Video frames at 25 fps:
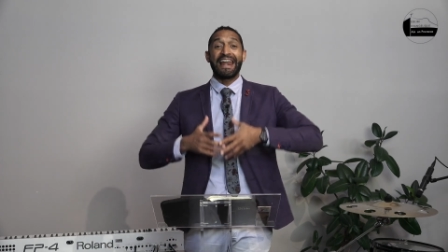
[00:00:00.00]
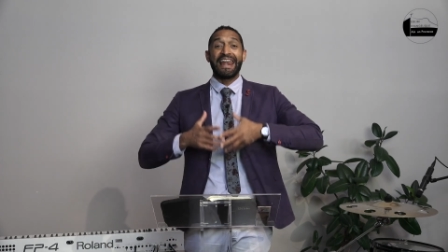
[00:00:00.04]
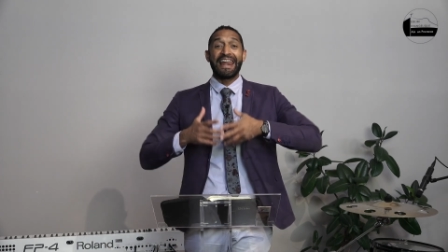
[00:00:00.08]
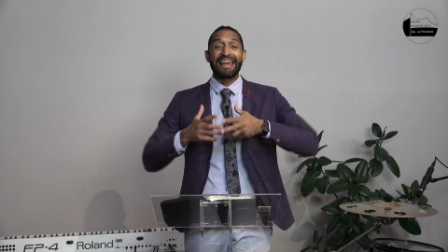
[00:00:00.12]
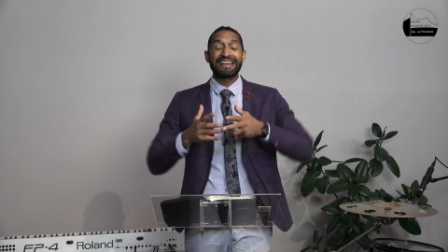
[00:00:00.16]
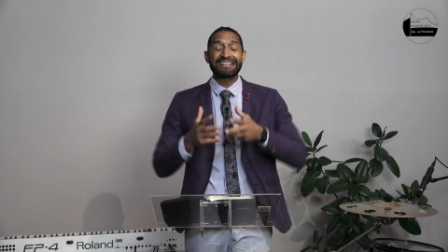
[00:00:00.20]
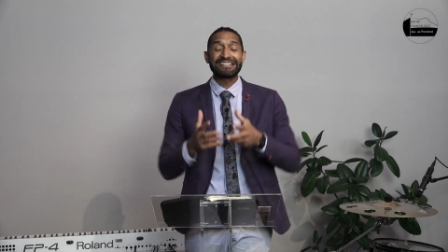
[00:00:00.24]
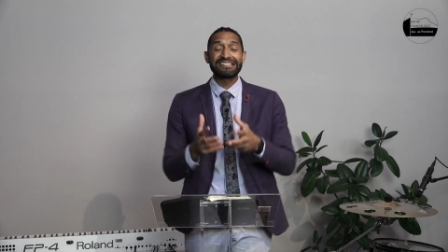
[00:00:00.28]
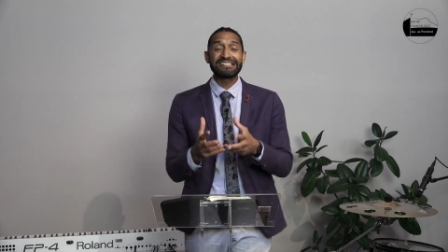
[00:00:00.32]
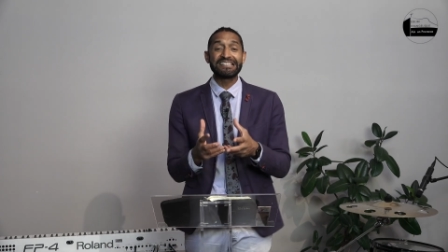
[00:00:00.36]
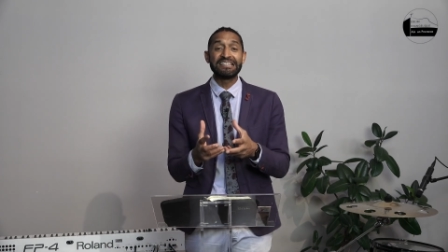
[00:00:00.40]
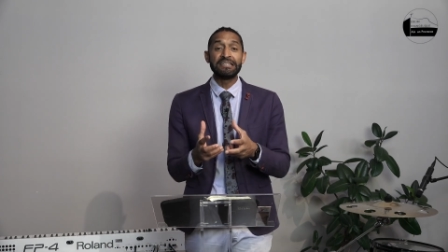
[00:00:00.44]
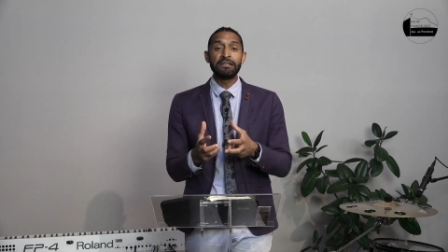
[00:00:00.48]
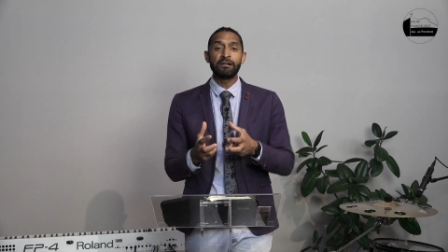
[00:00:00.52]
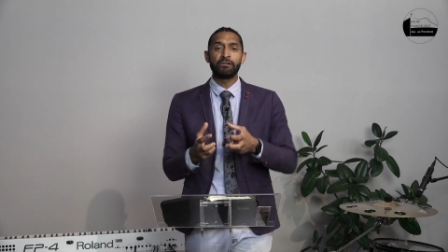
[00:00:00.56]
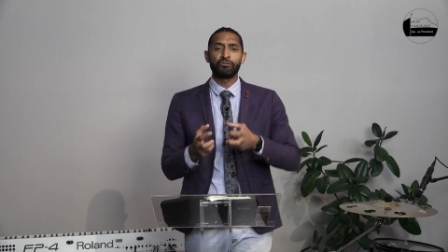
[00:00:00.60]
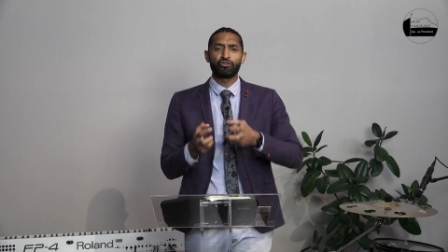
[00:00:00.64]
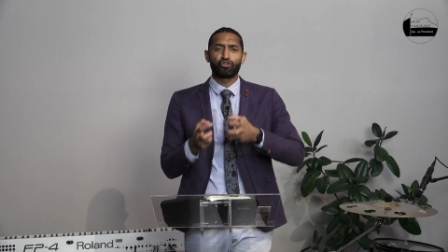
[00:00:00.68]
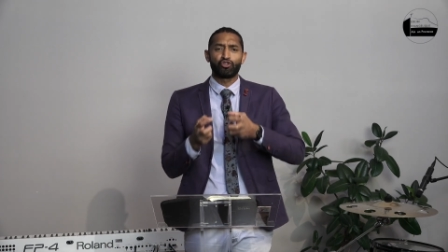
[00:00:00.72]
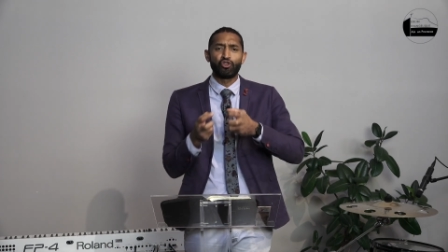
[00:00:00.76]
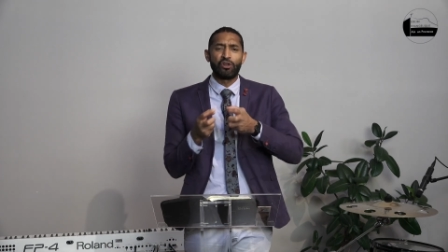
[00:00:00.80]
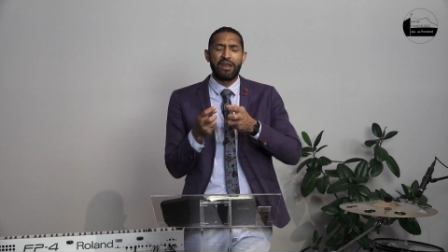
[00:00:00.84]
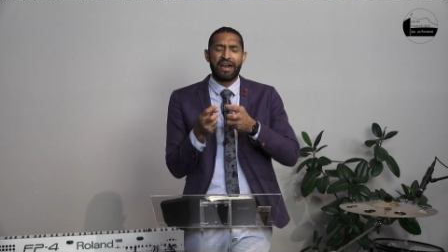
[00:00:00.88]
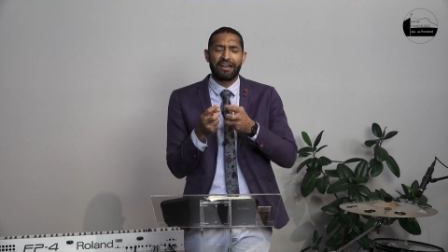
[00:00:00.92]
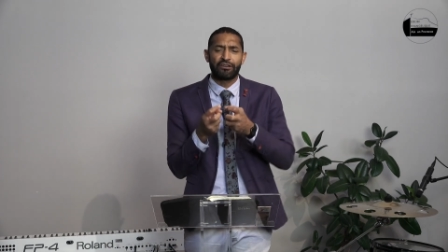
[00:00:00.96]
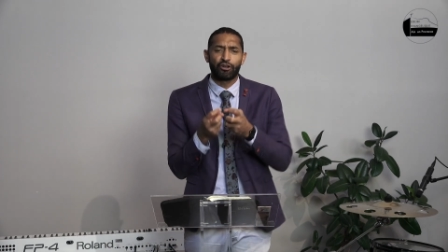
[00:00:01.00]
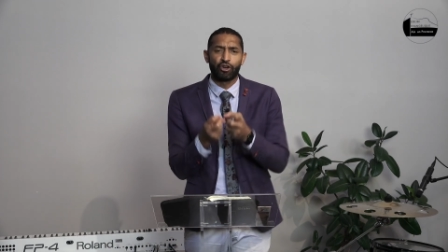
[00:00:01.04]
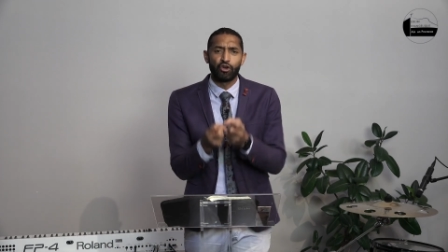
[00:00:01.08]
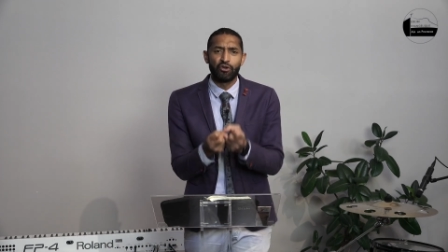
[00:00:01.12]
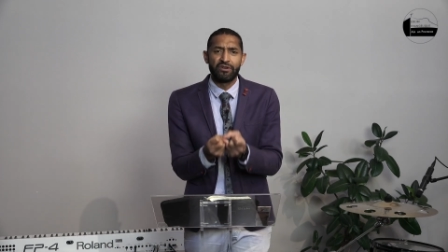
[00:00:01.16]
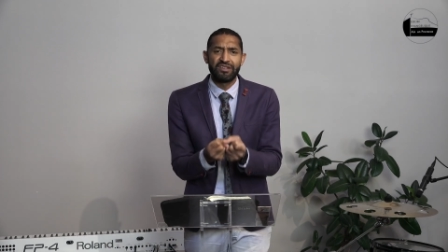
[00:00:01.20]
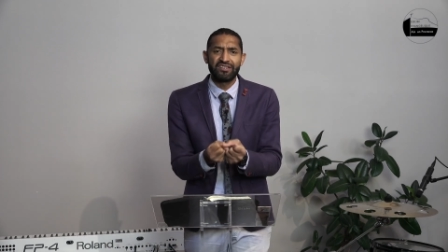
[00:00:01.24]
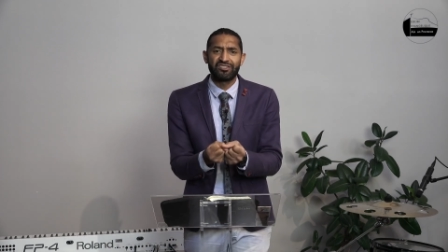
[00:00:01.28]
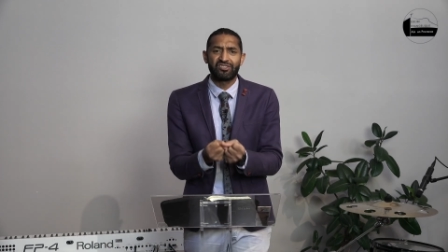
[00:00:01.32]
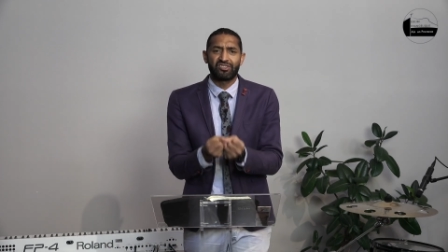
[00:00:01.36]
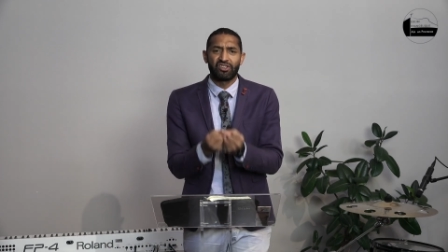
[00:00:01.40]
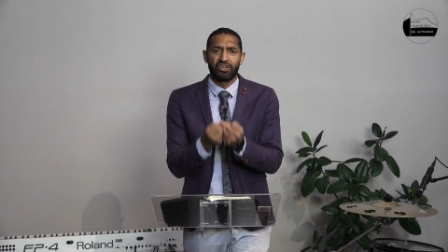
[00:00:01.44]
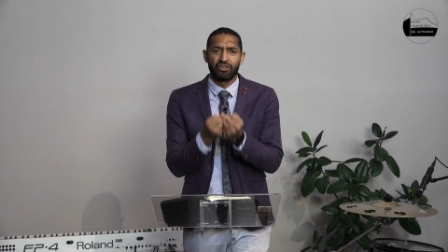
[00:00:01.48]
l'excellence de la
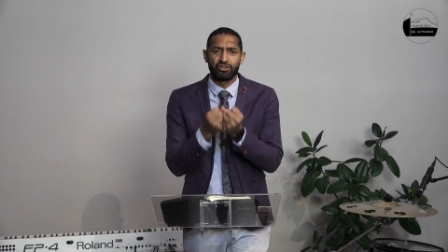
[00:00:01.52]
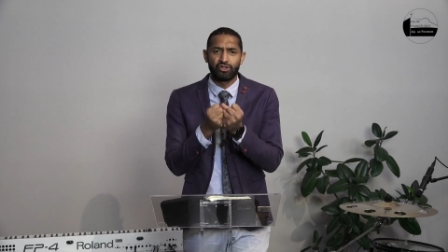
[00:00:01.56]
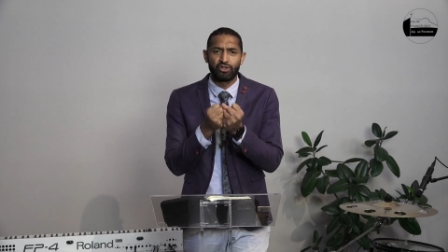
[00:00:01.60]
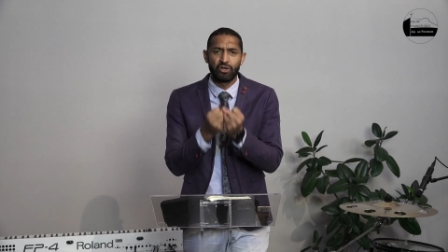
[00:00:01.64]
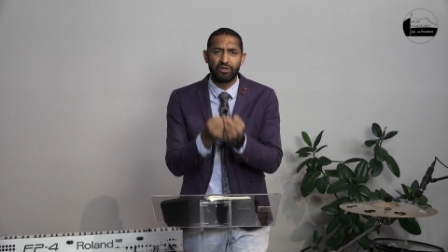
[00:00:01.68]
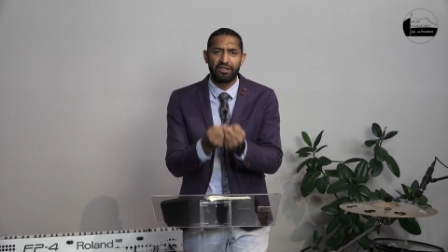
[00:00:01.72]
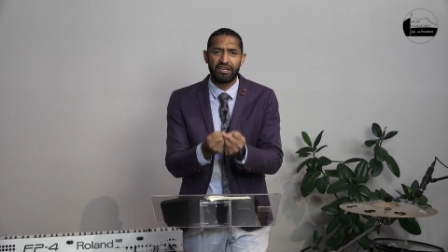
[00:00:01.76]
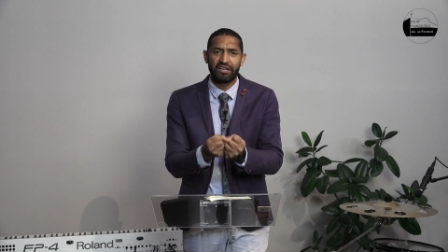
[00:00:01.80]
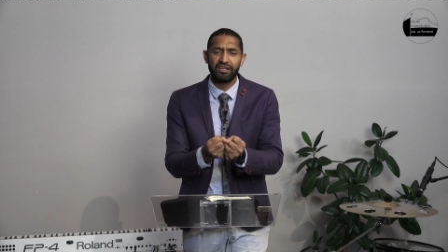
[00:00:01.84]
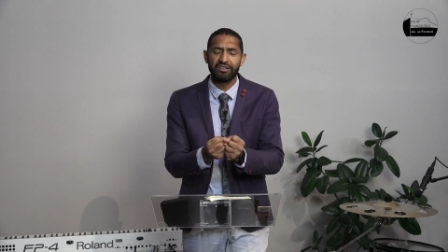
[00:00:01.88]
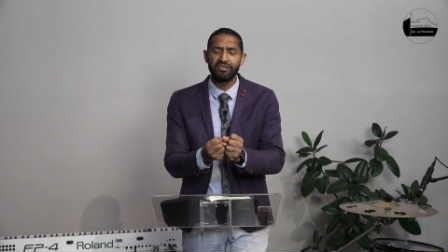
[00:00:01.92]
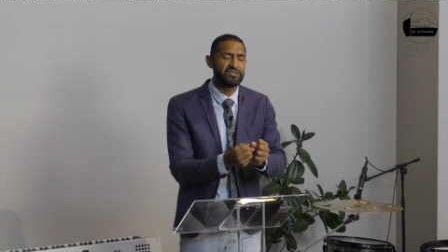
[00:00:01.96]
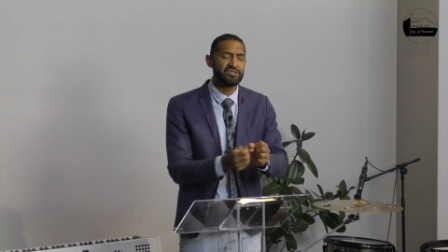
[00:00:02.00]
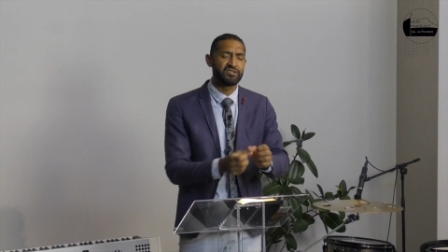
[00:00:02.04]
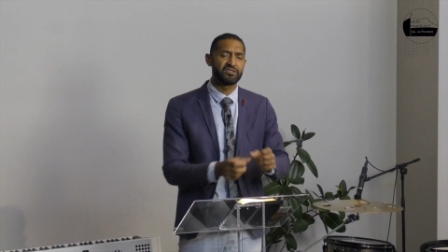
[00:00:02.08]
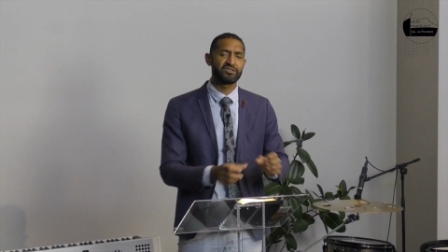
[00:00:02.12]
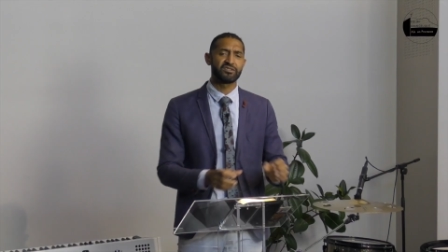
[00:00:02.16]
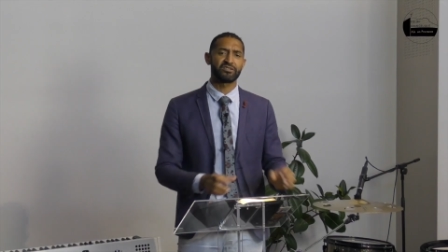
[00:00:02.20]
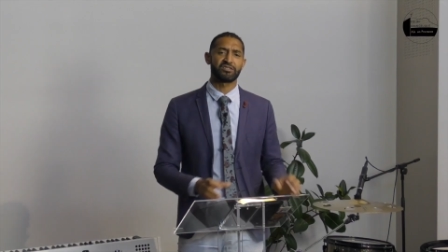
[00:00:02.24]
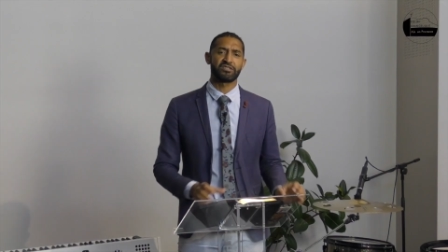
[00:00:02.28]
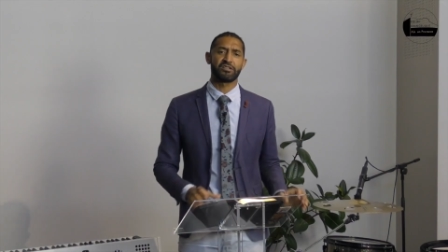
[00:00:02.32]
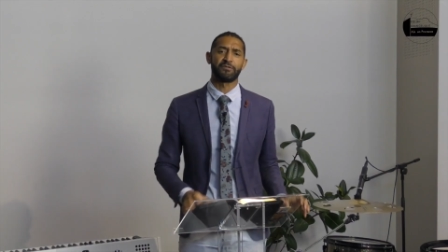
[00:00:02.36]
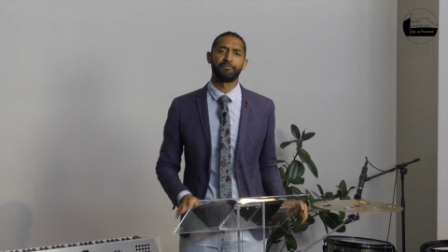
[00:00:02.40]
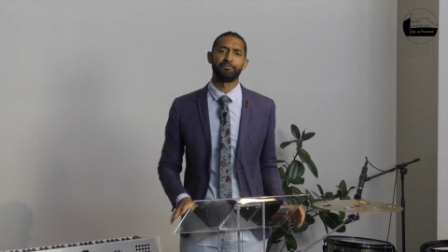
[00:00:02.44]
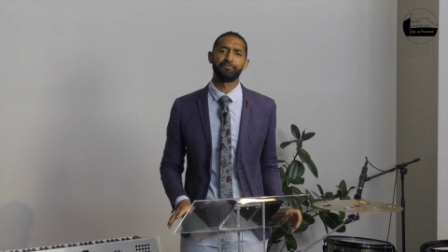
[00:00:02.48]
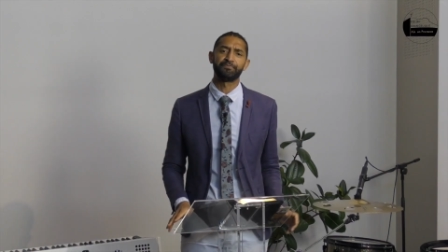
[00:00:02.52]
connaissance de Christ.